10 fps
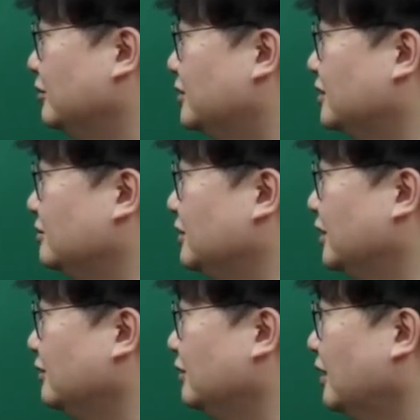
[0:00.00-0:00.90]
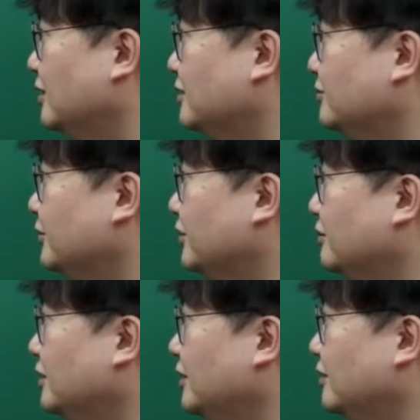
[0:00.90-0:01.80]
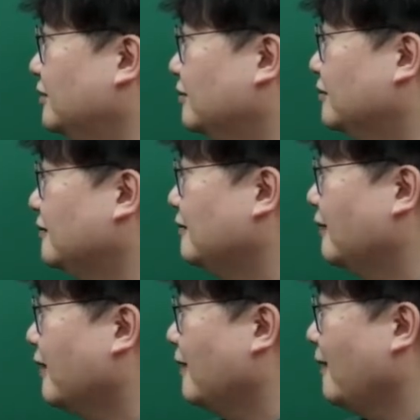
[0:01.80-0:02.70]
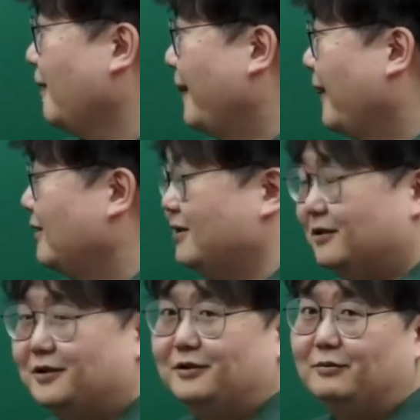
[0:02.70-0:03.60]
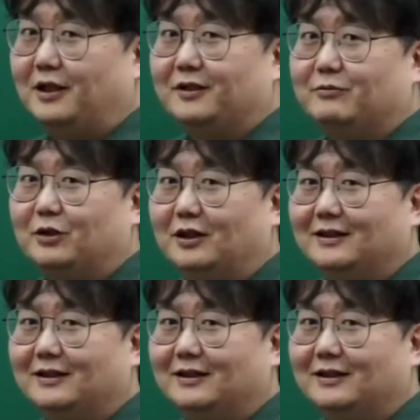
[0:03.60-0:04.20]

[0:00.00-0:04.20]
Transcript: 뭐 지금 이 내용이 나와 있습니다만 이렇게 쓰면 안 됩니다.